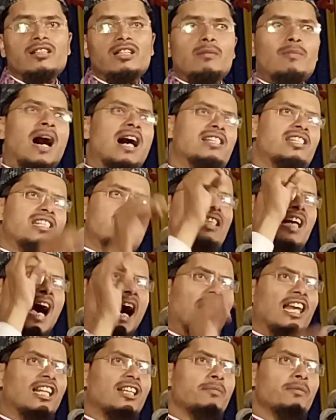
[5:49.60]
नमाज की
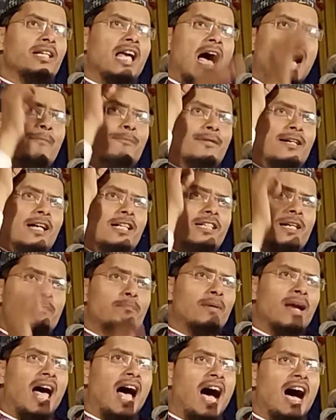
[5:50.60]
हालत में आपका
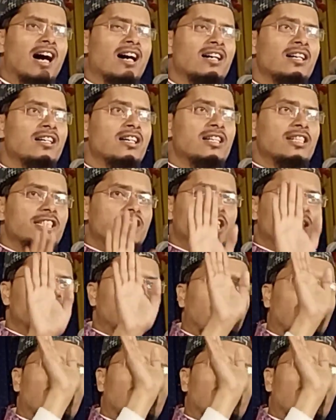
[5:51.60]
कपड़ा सिर्फ